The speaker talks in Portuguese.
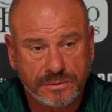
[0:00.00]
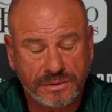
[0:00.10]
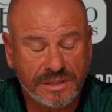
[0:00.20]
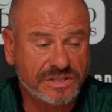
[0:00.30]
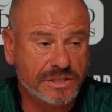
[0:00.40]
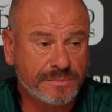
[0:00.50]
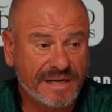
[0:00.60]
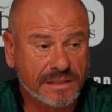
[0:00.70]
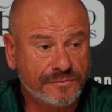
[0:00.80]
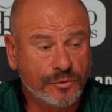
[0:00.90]
e essas
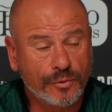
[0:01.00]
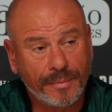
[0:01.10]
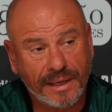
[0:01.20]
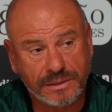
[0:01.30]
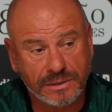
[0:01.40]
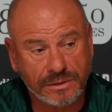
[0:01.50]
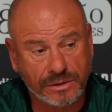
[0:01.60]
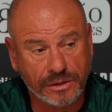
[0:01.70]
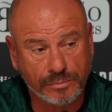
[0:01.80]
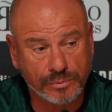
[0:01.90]
marcas foram mais em
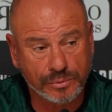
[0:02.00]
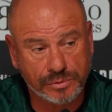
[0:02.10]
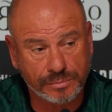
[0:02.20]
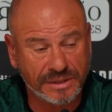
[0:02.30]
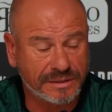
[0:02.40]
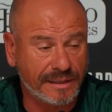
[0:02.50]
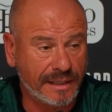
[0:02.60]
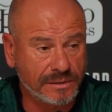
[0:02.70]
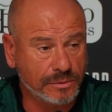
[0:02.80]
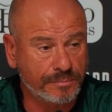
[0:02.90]
termos
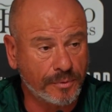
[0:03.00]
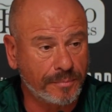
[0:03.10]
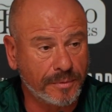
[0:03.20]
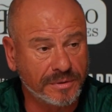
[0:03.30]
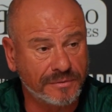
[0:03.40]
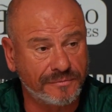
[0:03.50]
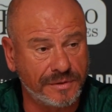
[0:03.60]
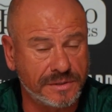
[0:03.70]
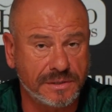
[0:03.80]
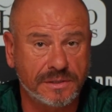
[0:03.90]
mentais do que propriamente
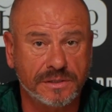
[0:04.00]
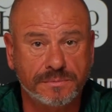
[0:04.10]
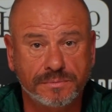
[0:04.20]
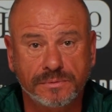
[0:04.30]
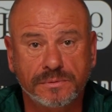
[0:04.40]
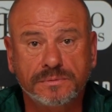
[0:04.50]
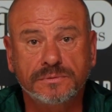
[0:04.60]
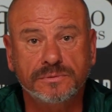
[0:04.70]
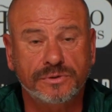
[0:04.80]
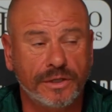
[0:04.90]
físicas.
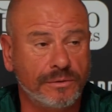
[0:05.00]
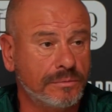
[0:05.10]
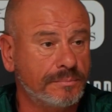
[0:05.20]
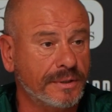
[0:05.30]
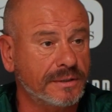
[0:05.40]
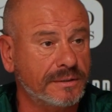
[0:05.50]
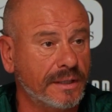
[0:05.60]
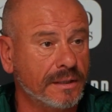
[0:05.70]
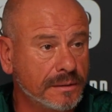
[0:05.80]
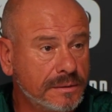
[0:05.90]
Tenho o
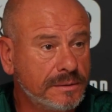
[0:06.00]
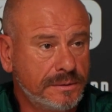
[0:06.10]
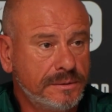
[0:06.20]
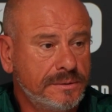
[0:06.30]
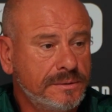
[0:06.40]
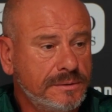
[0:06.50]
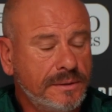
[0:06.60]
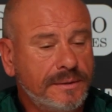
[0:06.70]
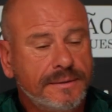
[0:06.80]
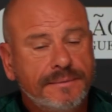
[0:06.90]
plantel
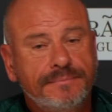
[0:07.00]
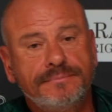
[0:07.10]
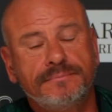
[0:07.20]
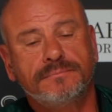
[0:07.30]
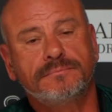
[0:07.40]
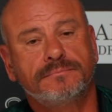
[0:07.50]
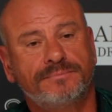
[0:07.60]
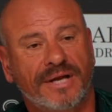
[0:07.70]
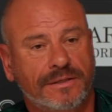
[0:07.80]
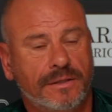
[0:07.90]
eh,
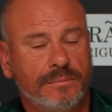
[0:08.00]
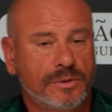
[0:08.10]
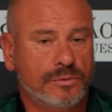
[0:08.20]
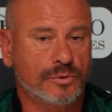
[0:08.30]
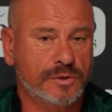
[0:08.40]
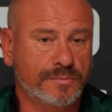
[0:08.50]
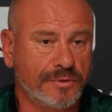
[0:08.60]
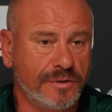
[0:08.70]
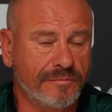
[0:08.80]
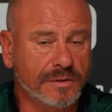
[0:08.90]
praticamente todo
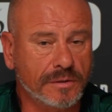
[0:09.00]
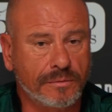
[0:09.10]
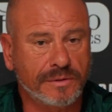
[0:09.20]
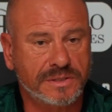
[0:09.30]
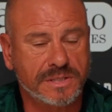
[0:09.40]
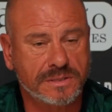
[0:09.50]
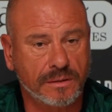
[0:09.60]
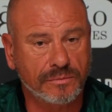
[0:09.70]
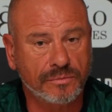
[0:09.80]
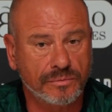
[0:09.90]
disponível, com
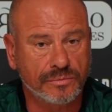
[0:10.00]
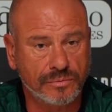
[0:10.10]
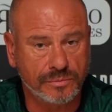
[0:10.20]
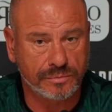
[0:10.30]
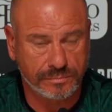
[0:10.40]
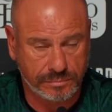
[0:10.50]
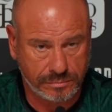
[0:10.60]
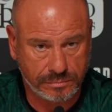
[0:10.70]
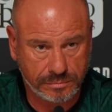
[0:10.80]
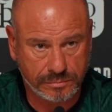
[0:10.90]
exceção do, do,
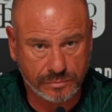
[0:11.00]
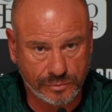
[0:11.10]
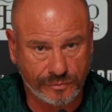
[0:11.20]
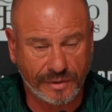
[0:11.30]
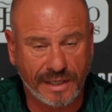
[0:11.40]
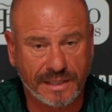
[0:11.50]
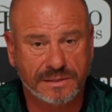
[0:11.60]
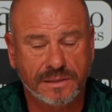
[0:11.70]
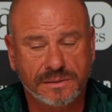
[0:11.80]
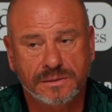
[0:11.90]
do
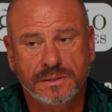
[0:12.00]
Velasquez